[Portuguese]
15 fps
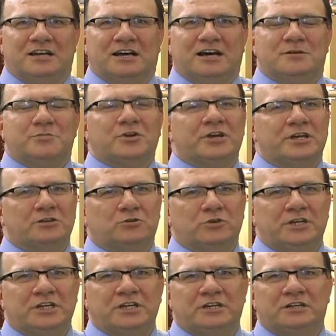A
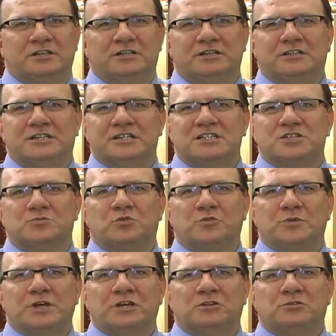Pró-Reitoria, nesse
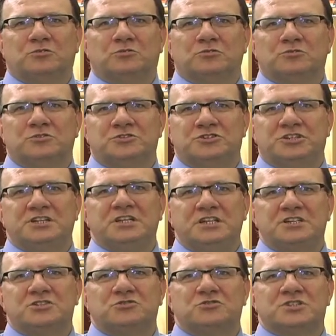momento de
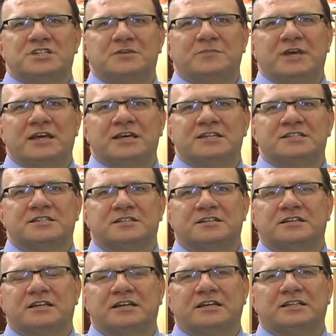início do semestre
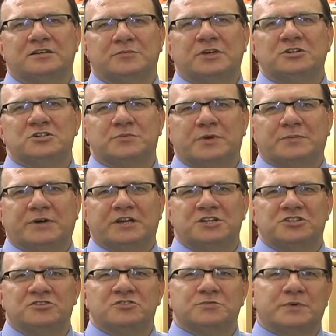né, e também dos
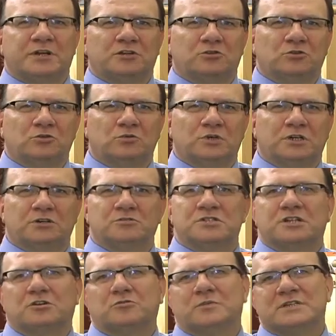preparativos para todo o ano,
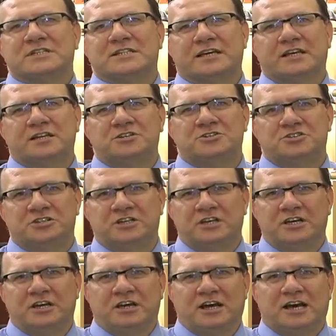está com uma série de
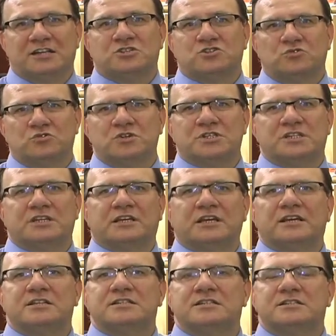ações que quer,